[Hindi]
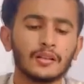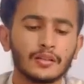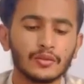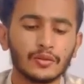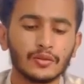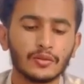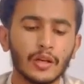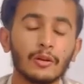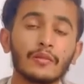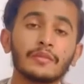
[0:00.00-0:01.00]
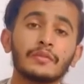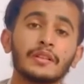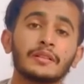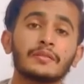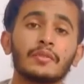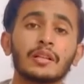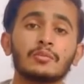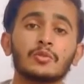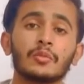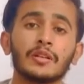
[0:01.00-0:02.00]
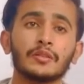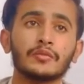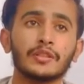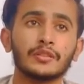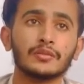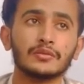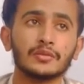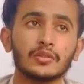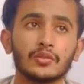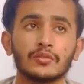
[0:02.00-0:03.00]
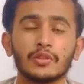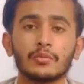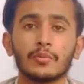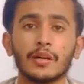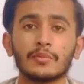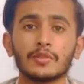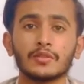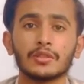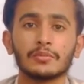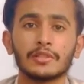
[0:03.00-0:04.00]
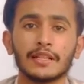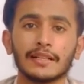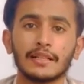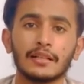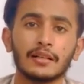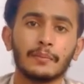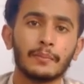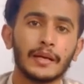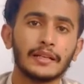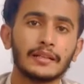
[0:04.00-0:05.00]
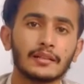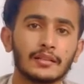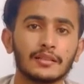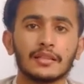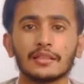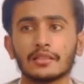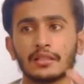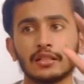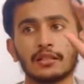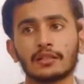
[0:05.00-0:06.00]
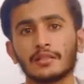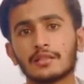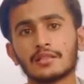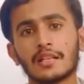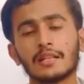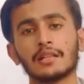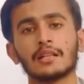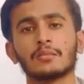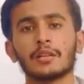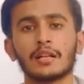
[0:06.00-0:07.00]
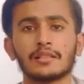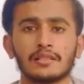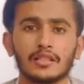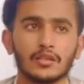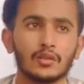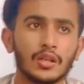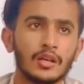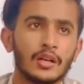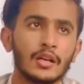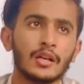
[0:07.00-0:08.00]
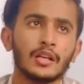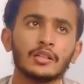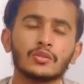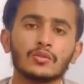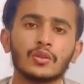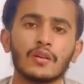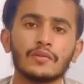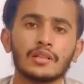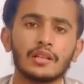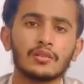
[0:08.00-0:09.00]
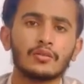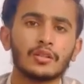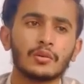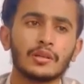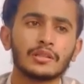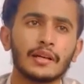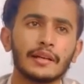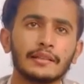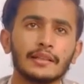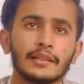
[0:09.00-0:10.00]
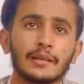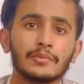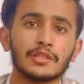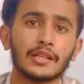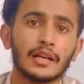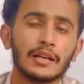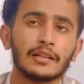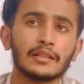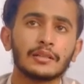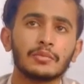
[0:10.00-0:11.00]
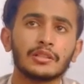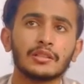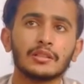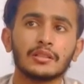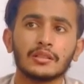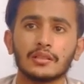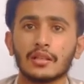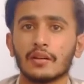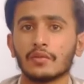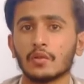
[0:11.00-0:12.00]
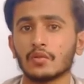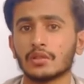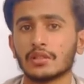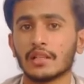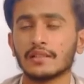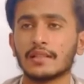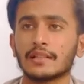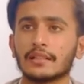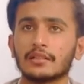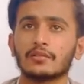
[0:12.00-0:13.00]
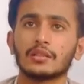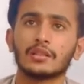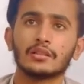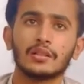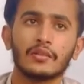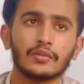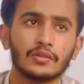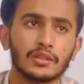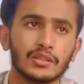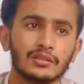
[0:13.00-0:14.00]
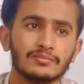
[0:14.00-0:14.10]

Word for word: सो हेलो एवरीवन वेलकम टू माय न्यू वीडियो तो इस वीडियो में मैं आपको यूट्यूब चैनल का बैनर यानी कि चैनल आर्ट बनाना सिखाऊंगा तो काफ़ी सारे लोग रिक्वेस्ट कर रहे थे कि हमसे चैनल आर्ट नहीं बनता काफ़ी लोगों से साइज सेट नहीं होता काफ़ी हमसे